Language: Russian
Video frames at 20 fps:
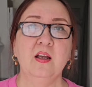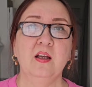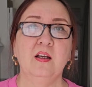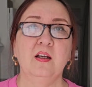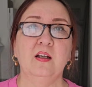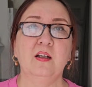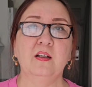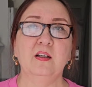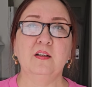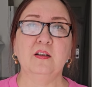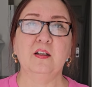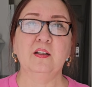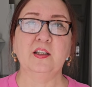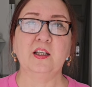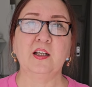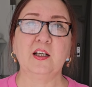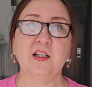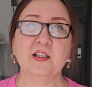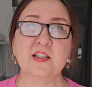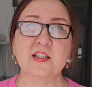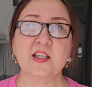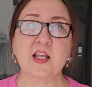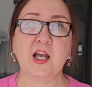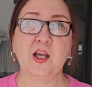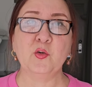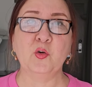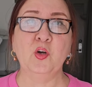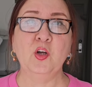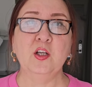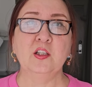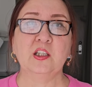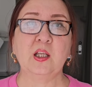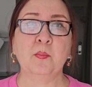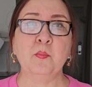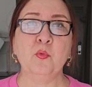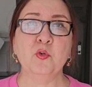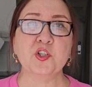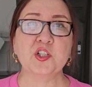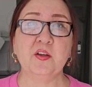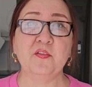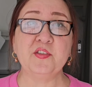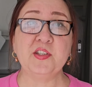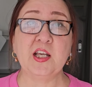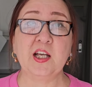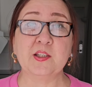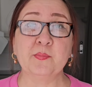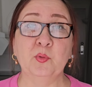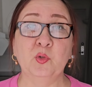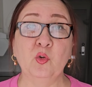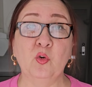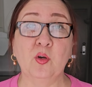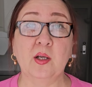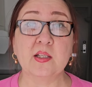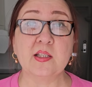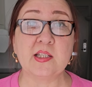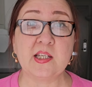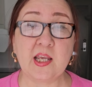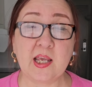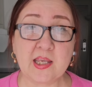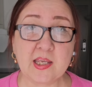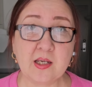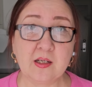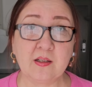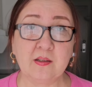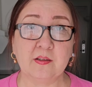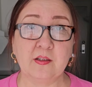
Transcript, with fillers: э, я как знаю, там можно взять много денег.